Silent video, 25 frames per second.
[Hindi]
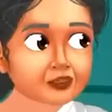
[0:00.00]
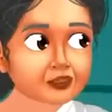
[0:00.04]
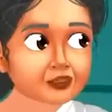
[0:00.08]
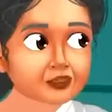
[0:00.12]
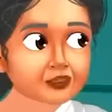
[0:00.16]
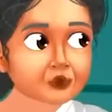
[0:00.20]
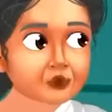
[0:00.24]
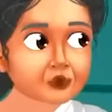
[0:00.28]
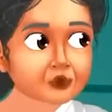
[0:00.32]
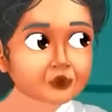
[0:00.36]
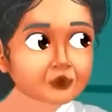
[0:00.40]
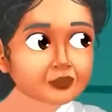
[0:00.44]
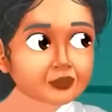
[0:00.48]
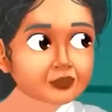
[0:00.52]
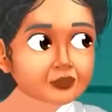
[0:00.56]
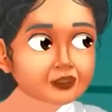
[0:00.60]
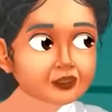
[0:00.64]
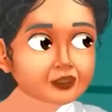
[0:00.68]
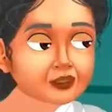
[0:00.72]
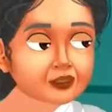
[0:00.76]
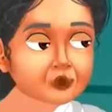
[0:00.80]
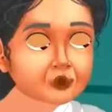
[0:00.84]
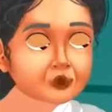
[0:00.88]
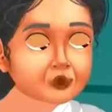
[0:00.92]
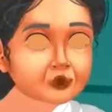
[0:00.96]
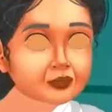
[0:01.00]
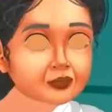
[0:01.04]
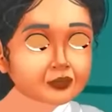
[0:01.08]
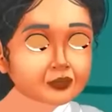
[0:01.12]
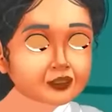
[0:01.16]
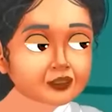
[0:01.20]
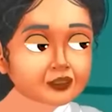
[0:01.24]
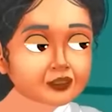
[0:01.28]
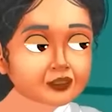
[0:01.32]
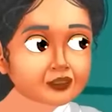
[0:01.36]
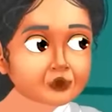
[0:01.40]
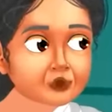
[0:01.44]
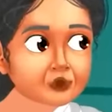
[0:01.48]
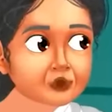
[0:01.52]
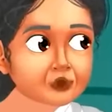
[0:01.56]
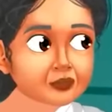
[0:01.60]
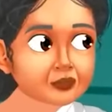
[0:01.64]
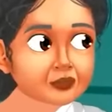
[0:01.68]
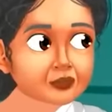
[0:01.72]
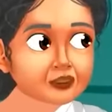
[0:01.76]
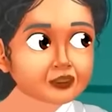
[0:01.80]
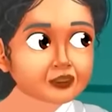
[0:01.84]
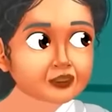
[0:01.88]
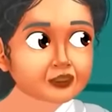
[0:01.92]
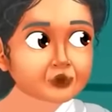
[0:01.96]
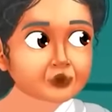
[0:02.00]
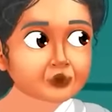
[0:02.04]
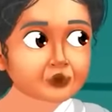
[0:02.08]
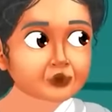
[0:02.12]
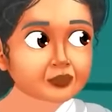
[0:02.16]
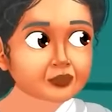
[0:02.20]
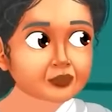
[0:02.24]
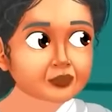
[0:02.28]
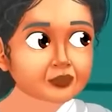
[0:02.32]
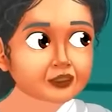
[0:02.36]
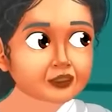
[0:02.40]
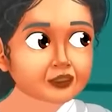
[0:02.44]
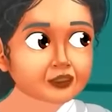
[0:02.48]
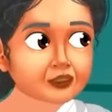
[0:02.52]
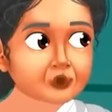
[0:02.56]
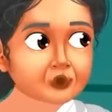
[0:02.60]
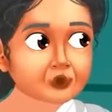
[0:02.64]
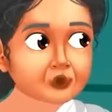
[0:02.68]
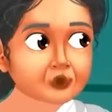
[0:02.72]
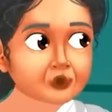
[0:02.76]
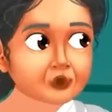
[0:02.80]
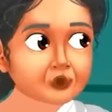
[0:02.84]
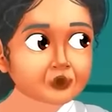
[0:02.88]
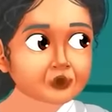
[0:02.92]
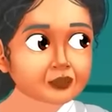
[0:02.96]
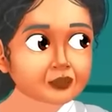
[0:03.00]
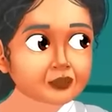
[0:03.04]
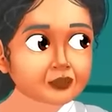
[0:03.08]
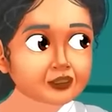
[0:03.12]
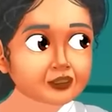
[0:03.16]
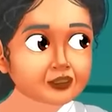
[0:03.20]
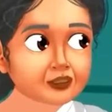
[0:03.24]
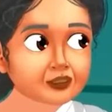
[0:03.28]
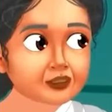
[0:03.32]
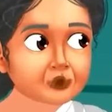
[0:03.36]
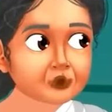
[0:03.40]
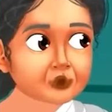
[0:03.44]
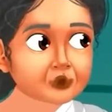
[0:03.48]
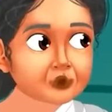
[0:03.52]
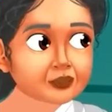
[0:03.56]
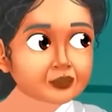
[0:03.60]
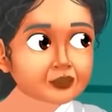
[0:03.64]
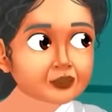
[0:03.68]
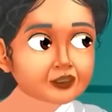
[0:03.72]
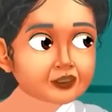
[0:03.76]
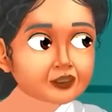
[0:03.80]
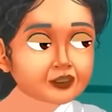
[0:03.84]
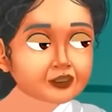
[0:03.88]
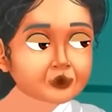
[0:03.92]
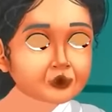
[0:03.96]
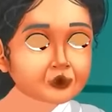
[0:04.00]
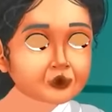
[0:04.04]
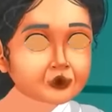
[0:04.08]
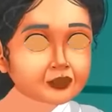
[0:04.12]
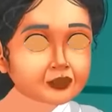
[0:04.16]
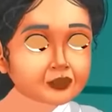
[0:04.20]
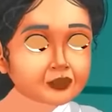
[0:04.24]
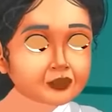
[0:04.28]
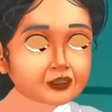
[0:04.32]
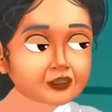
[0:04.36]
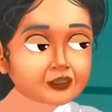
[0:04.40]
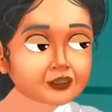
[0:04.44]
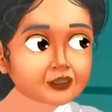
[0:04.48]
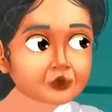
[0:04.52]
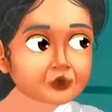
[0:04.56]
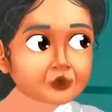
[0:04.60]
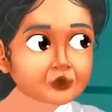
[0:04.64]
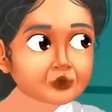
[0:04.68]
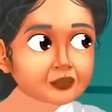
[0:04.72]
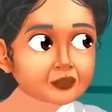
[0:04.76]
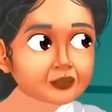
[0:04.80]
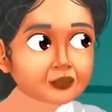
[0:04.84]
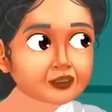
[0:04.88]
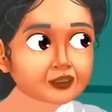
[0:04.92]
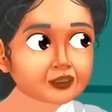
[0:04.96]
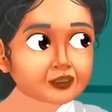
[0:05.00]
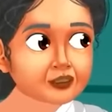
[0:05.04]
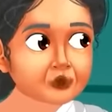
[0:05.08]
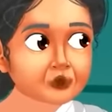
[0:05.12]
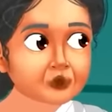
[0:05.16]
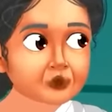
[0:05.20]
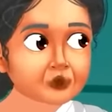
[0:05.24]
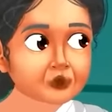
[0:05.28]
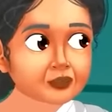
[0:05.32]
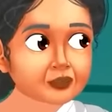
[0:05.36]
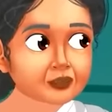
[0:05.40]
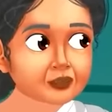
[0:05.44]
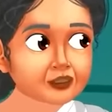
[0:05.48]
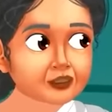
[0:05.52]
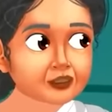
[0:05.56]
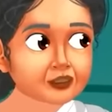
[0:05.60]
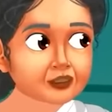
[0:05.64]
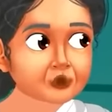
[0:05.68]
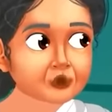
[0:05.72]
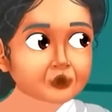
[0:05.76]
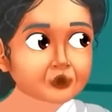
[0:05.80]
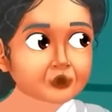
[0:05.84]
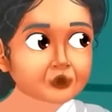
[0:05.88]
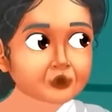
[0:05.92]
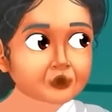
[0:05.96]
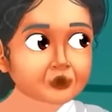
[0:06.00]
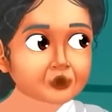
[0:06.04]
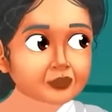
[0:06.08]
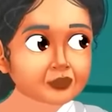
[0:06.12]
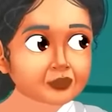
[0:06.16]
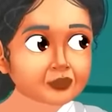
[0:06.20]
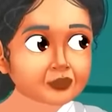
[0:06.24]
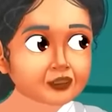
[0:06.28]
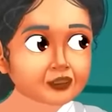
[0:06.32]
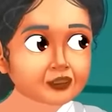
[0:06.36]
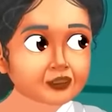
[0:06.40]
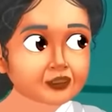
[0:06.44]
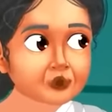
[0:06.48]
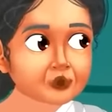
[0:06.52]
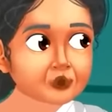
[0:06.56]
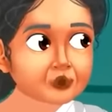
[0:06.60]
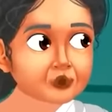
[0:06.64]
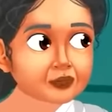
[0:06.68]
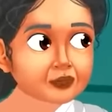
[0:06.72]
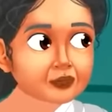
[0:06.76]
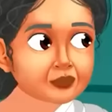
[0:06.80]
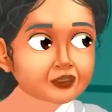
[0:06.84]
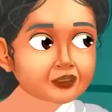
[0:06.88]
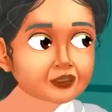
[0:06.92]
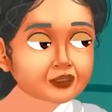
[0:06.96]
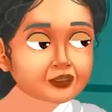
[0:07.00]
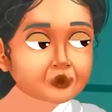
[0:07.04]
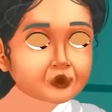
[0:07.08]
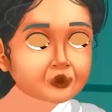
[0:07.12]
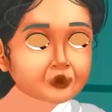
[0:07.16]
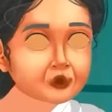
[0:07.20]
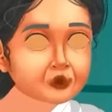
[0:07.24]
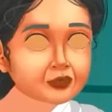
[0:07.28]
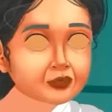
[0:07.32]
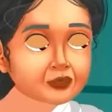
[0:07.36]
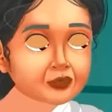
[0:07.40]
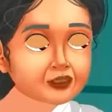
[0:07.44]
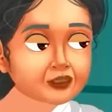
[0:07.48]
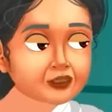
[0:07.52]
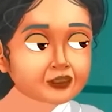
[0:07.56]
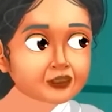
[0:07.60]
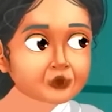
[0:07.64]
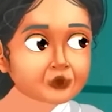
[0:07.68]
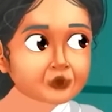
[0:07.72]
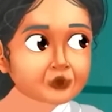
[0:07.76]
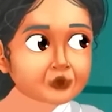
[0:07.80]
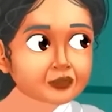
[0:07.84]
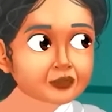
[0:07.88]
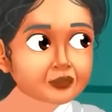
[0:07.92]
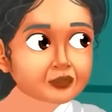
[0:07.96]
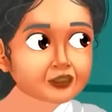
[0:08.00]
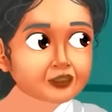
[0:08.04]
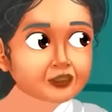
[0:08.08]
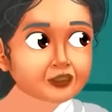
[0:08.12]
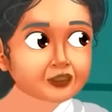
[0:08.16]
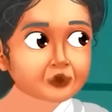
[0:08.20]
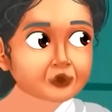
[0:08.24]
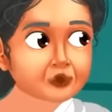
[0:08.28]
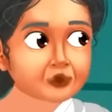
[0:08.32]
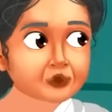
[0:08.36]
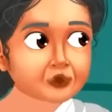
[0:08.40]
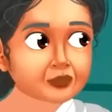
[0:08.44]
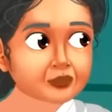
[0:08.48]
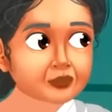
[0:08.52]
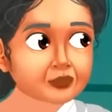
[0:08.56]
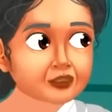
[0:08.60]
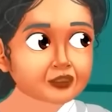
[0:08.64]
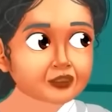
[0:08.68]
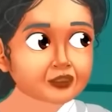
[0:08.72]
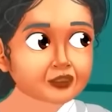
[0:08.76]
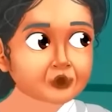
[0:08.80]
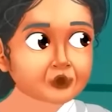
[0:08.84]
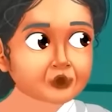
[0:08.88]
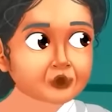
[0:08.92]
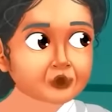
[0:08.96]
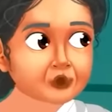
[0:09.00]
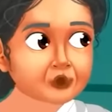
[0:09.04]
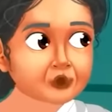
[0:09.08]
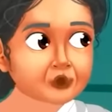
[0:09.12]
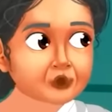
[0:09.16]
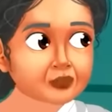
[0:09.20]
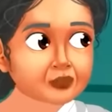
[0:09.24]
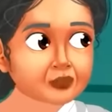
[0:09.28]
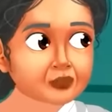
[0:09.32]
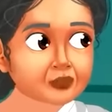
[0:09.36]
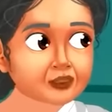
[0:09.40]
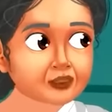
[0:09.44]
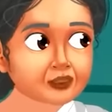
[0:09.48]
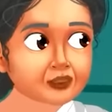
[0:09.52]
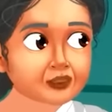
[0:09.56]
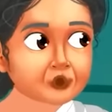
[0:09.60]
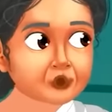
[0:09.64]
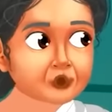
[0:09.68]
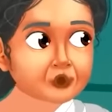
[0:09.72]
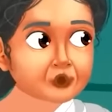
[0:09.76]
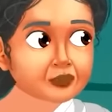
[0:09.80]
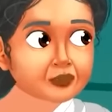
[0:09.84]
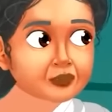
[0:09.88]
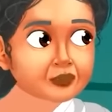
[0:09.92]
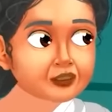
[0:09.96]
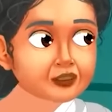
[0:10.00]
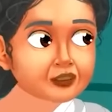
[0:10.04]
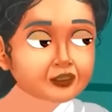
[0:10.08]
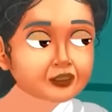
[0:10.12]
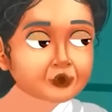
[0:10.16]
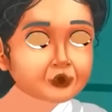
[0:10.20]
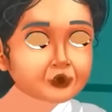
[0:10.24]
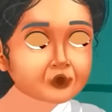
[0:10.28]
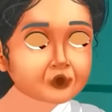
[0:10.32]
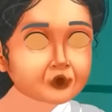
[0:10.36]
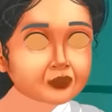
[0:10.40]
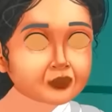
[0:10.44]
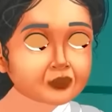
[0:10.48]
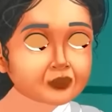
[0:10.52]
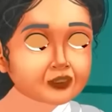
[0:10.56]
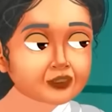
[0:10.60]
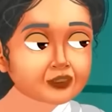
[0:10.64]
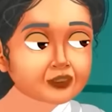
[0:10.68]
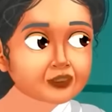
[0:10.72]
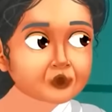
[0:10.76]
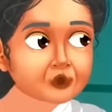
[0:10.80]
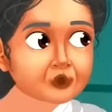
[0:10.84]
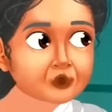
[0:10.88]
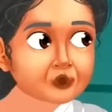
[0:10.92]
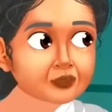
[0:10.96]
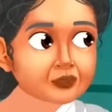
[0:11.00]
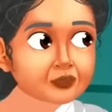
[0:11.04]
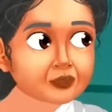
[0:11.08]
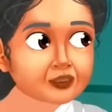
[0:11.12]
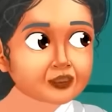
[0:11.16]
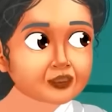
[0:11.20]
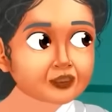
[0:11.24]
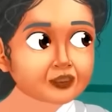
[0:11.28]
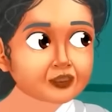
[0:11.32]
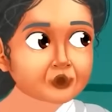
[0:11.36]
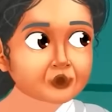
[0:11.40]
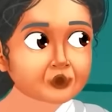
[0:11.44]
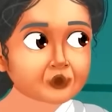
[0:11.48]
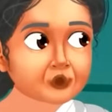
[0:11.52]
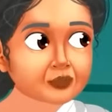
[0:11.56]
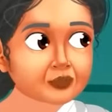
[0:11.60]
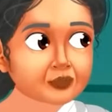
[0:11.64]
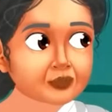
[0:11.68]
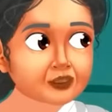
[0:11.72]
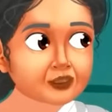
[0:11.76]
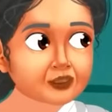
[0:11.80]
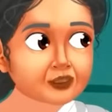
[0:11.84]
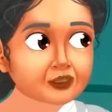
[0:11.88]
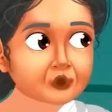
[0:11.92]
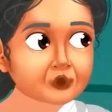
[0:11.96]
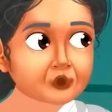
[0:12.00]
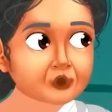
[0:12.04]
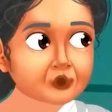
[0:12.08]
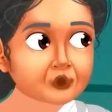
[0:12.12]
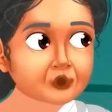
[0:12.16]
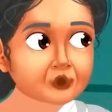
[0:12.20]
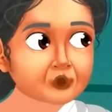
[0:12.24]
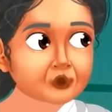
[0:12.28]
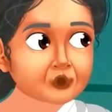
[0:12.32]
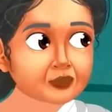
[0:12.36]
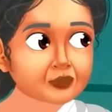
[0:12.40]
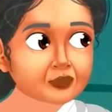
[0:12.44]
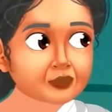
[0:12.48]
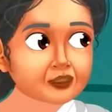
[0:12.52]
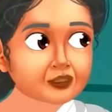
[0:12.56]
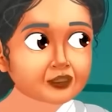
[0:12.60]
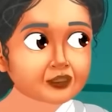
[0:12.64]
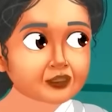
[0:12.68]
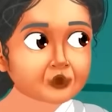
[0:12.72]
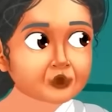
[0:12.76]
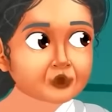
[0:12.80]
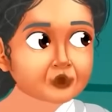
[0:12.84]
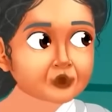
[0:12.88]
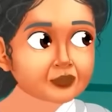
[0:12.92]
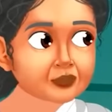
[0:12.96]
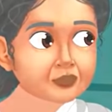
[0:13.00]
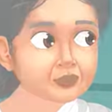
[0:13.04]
हाँ बेटा मैं भी यही चाहती हूँ मेरी तबीयत भी ठीक नहीं रहती डॉक्टर भी जवाब दे चुके हैं जिस शुगर ने रसिका के पापा को निकल लिया वही अब मुझे भी मार रही है अब तो इंसुलिन भी कोई काम नहीं करता